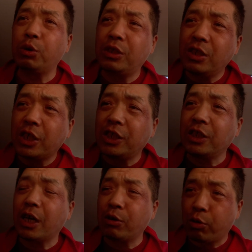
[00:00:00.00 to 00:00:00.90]
最近这
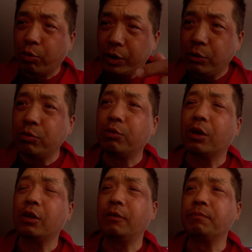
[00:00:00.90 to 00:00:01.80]
几年又回中
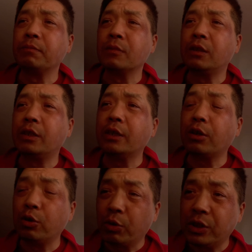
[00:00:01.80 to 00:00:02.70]
国了，这个
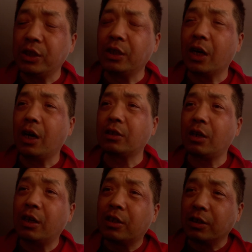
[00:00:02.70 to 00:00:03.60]
叫罗琦的啊。
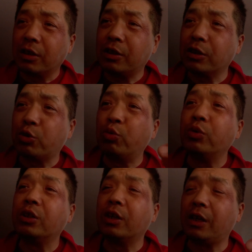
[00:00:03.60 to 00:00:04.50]
当然可能是
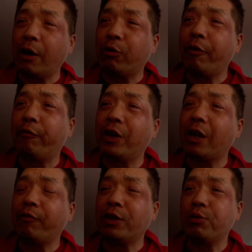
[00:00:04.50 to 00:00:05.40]
中德来回飞
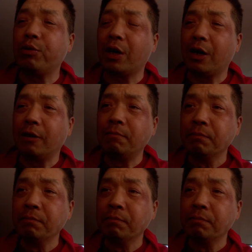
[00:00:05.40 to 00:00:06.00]
来飞去的啊。